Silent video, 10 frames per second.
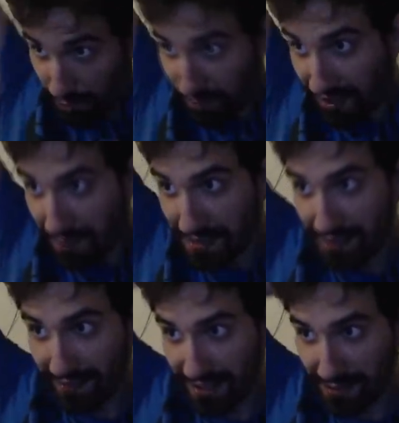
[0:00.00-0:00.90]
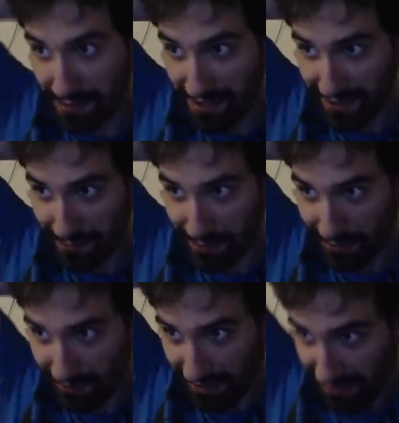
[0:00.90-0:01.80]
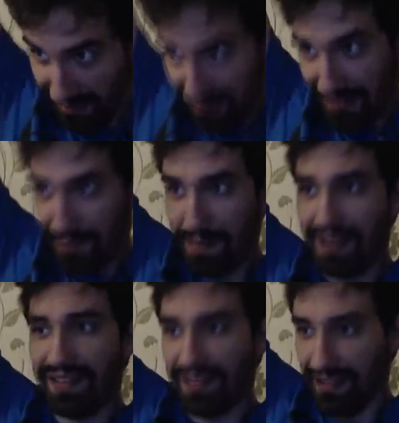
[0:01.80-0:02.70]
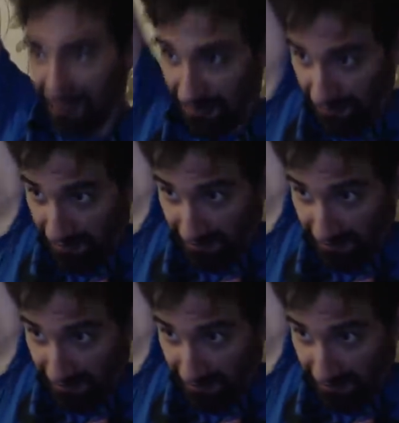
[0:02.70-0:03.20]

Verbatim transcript: Kurde, nie będzie widać, bo nie jestem rozciągnięty, ale patrz, o.